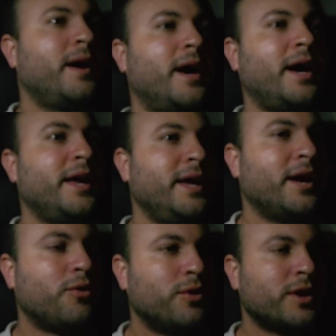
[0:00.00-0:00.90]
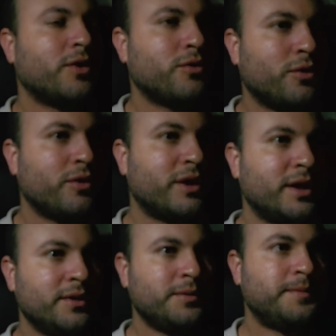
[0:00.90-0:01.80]
Aí a conta que eu tô
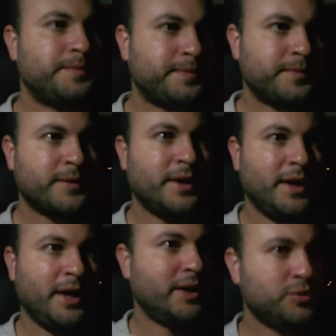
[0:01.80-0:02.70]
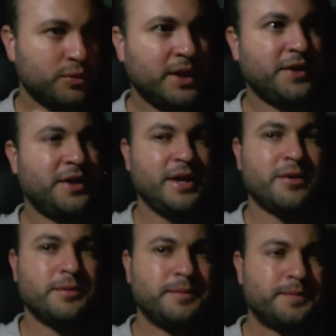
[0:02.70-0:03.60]
usando é de um
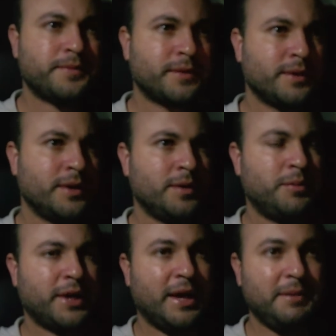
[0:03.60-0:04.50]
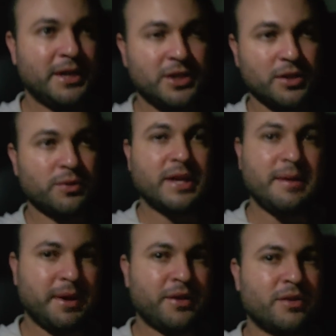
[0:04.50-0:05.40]
terceiro, porque a minha já não
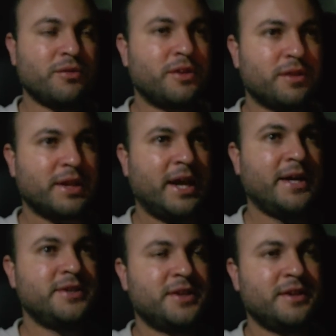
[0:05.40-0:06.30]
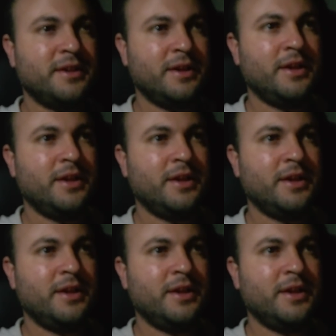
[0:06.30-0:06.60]
tem mais anúncios grátis.